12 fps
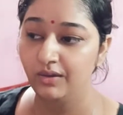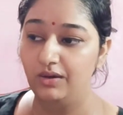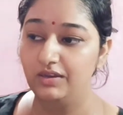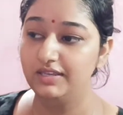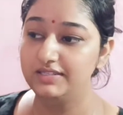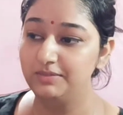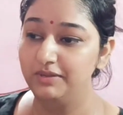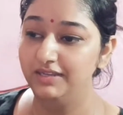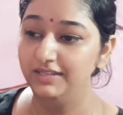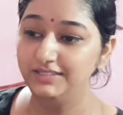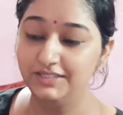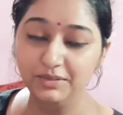और ये समझ
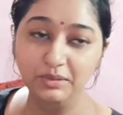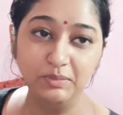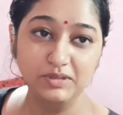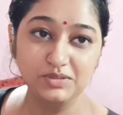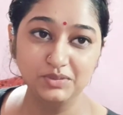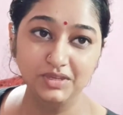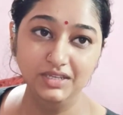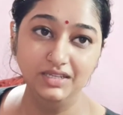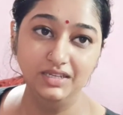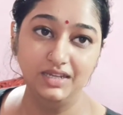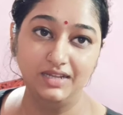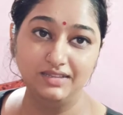लीजिए कि मेरे पास रुक ही
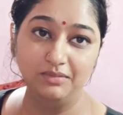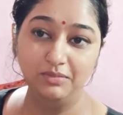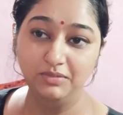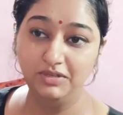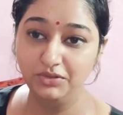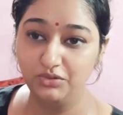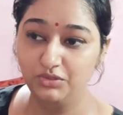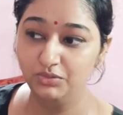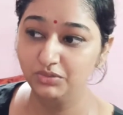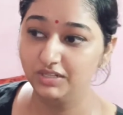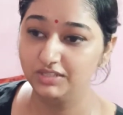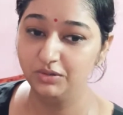नहीं रहा था इनको
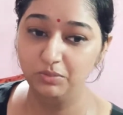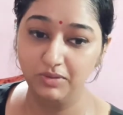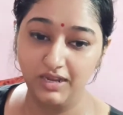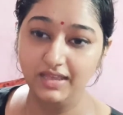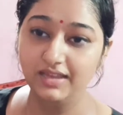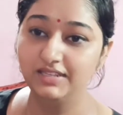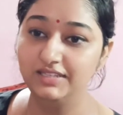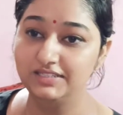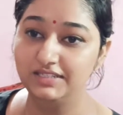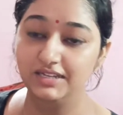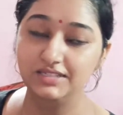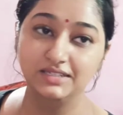ढूंढ रहा था ऊपर आया
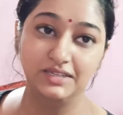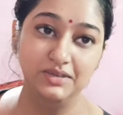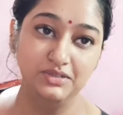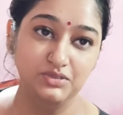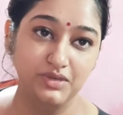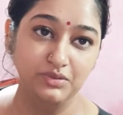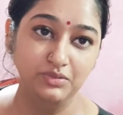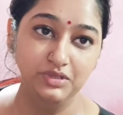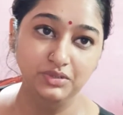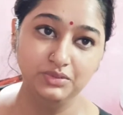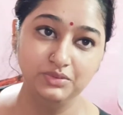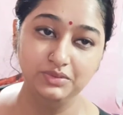नीचे हर जगह जो है उन्हीं
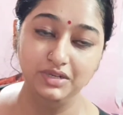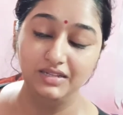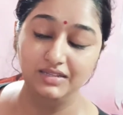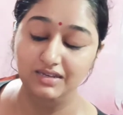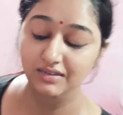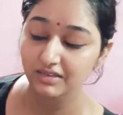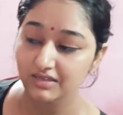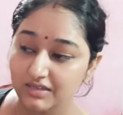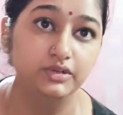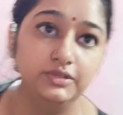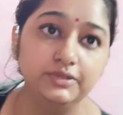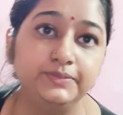को ढूंढ रहा था
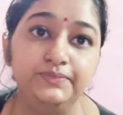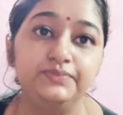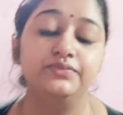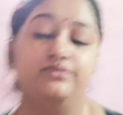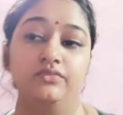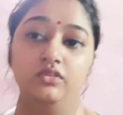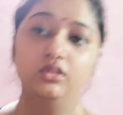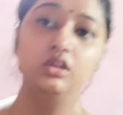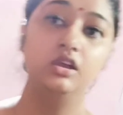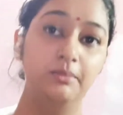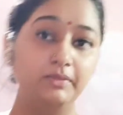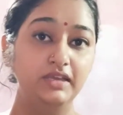तो
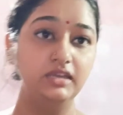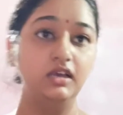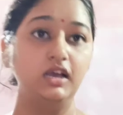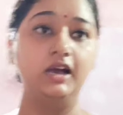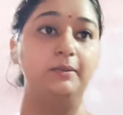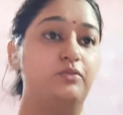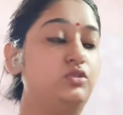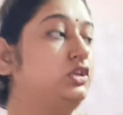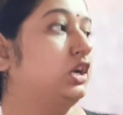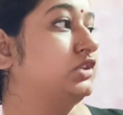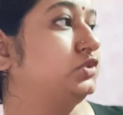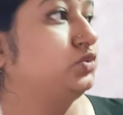मैं आपको
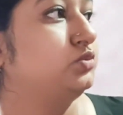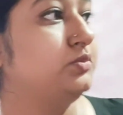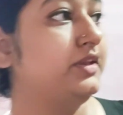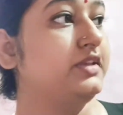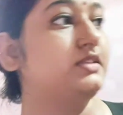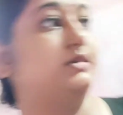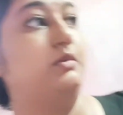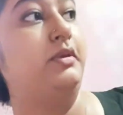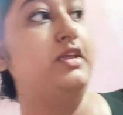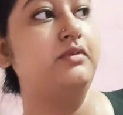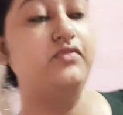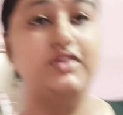दिखाती हूँ मैं इस समय
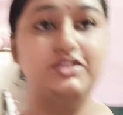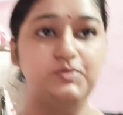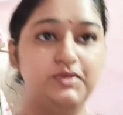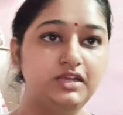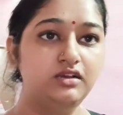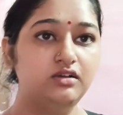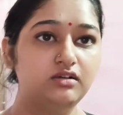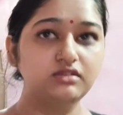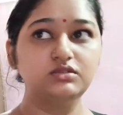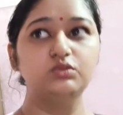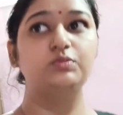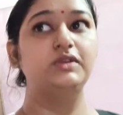मैं फेस पे ना
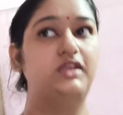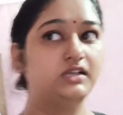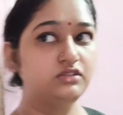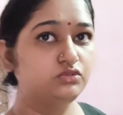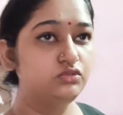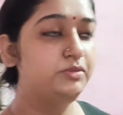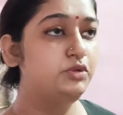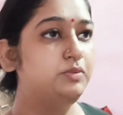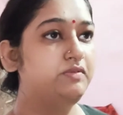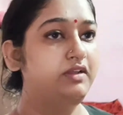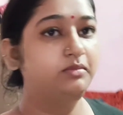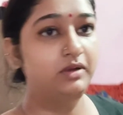जब ऊपर नहाती हूँ अपने ऊपर
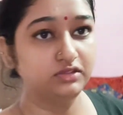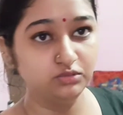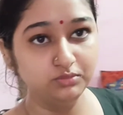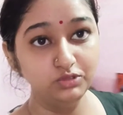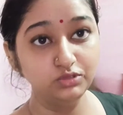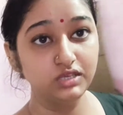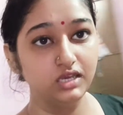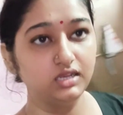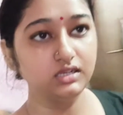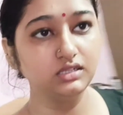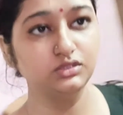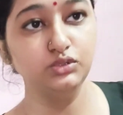वाले बाथरूम में तो क्या
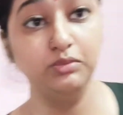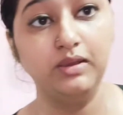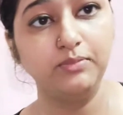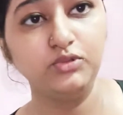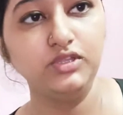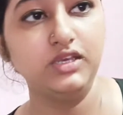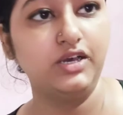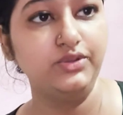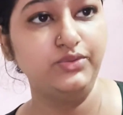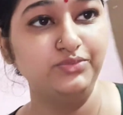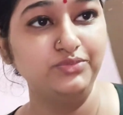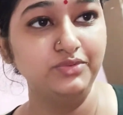लगाती हूँ अभी आपको दिखा रही हूँ